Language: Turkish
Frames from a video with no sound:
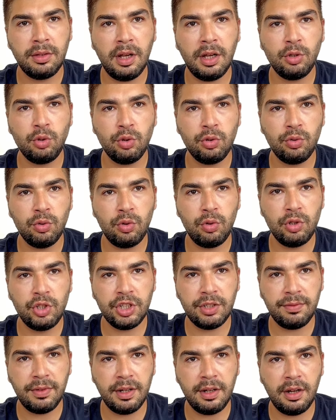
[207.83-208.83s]
Daha çok
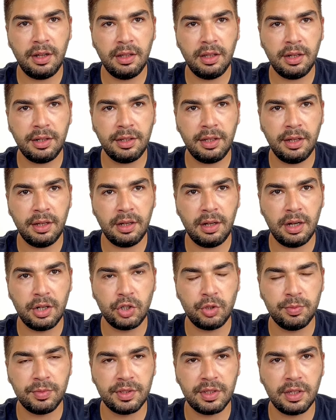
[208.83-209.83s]
nörolojik vakalarda
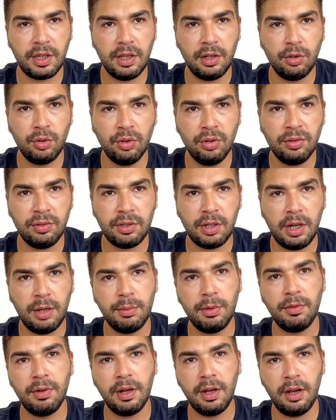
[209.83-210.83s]
karşımıza geliyor.
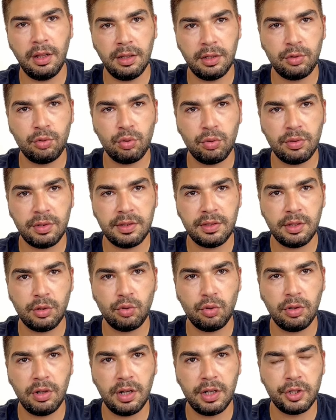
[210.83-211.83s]
Travma vakaları sonrası da
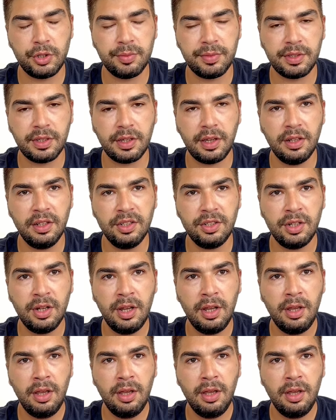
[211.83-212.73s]
çok karşımıza gelir.